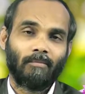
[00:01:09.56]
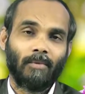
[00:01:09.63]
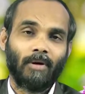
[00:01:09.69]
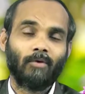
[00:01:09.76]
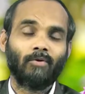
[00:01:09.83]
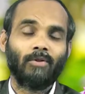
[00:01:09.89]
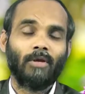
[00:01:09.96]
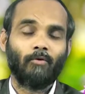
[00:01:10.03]

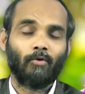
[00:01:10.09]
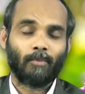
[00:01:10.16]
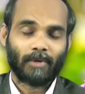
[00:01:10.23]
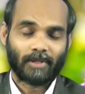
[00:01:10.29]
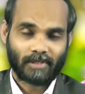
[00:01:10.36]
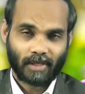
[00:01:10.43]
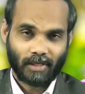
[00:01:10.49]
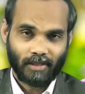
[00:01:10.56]
మనకు దేవుడు
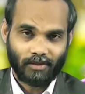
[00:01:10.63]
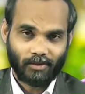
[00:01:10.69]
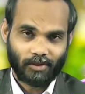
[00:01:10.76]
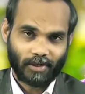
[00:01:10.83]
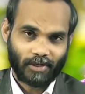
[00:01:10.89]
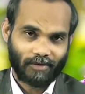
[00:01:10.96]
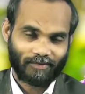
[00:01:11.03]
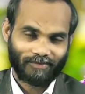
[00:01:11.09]

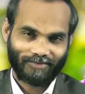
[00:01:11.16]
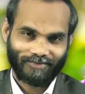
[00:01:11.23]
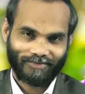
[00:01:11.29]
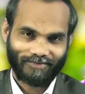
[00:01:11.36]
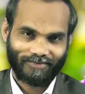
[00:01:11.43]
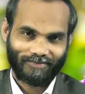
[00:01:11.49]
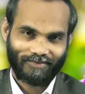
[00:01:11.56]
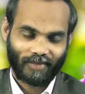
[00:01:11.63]
ప్రసాదించాడు
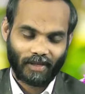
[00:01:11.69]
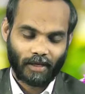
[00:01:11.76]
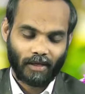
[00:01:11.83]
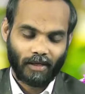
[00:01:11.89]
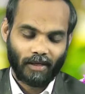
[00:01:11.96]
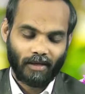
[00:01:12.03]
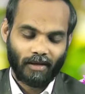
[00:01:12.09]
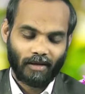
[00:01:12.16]

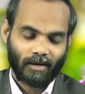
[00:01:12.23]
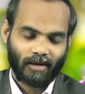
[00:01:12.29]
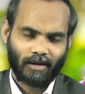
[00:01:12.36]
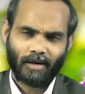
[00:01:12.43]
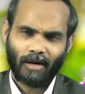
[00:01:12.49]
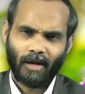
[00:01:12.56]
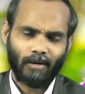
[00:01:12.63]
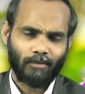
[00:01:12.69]

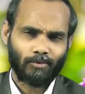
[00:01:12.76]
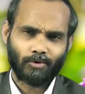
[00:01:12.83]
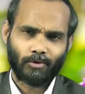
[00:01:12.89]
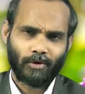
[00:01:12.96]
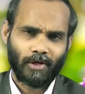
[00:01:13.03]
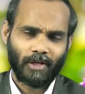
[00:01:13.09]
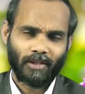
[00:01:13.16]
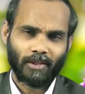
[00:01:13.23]
కాలం
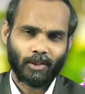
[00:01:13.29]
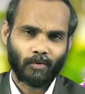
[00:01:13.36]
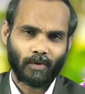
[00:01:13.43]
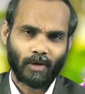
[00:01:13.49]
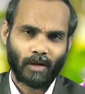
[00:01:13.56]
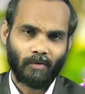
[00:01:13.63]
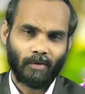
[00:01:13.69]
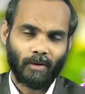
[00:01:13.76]
చూడండి ఎంత
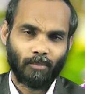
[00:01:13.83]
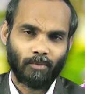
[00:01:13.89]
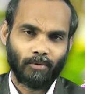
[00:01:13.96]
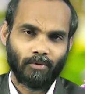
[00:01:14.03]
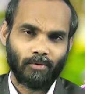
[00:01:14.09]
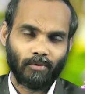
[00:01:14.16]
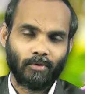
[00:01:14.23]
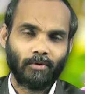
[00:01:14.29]
త్వరగా
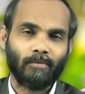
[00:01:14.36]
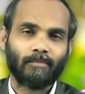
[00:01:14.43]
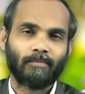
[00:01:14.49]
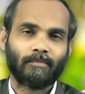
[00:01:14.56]
వెళ్ళిపోతుందో